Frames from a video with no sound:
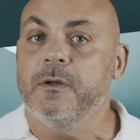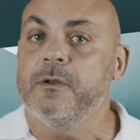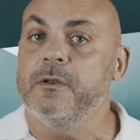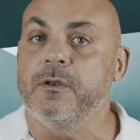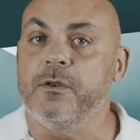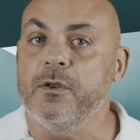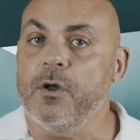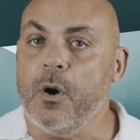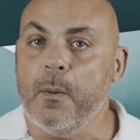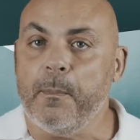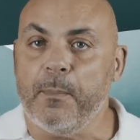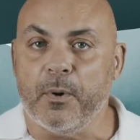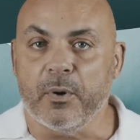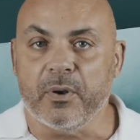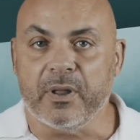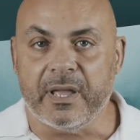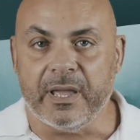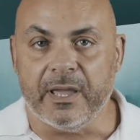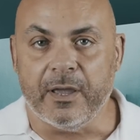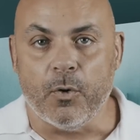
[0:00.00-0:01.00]
no
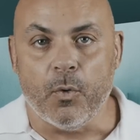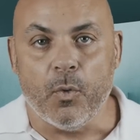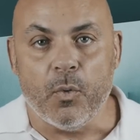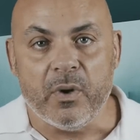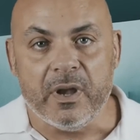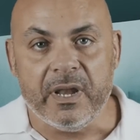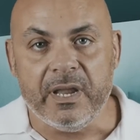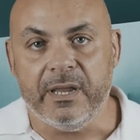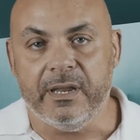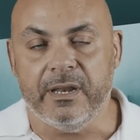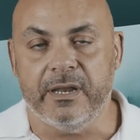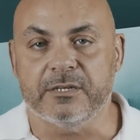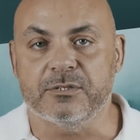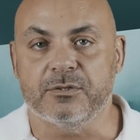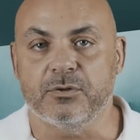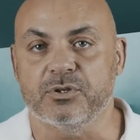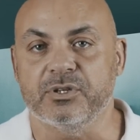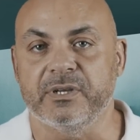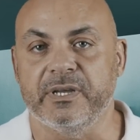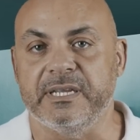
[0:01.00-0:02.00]
porque unir
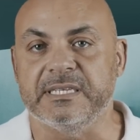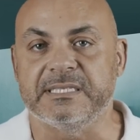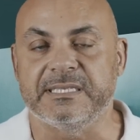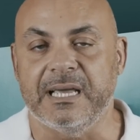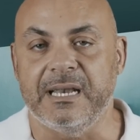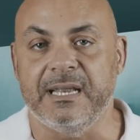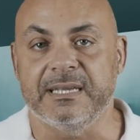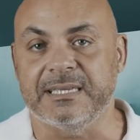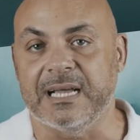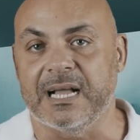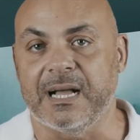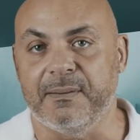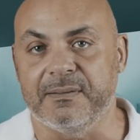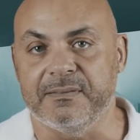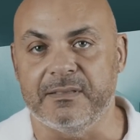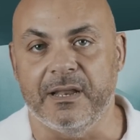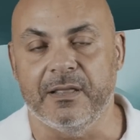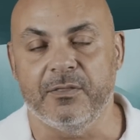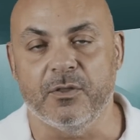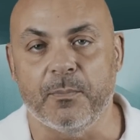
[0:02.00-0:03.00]
estos cristales que acaban
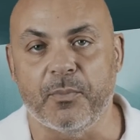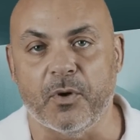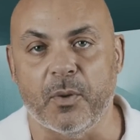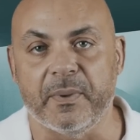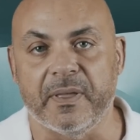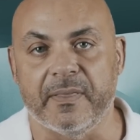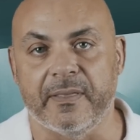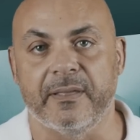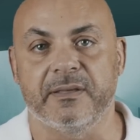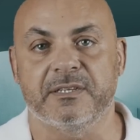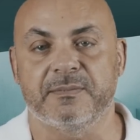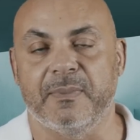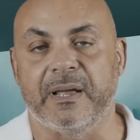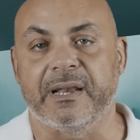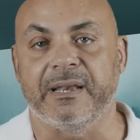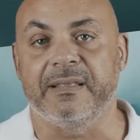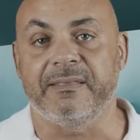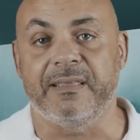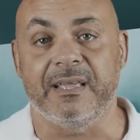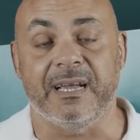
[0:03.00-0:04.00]
teniendo propiedades
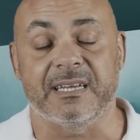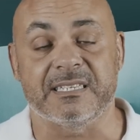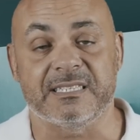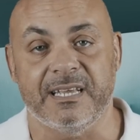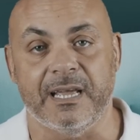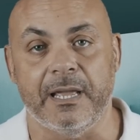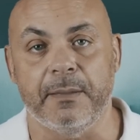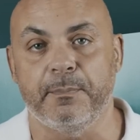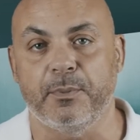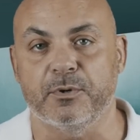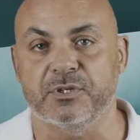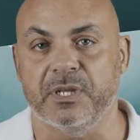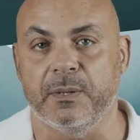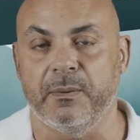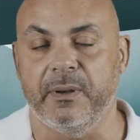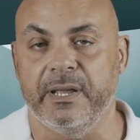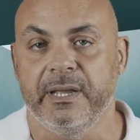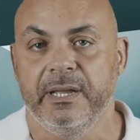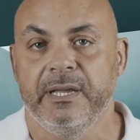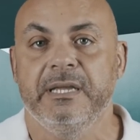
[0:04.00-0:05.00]
magnéticas sea
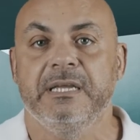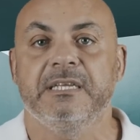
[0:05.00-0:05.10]
imposible,